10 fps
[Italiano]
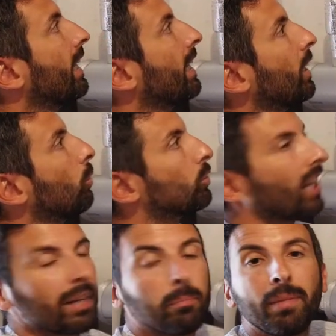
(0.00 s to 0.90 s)
e
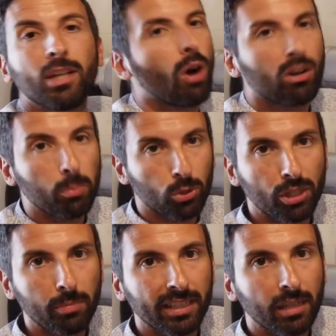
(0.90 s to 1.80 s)
usare meno acqua
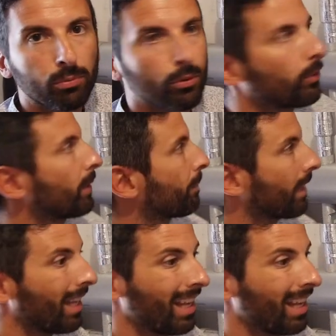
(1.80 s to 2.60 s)
possibile del puffer.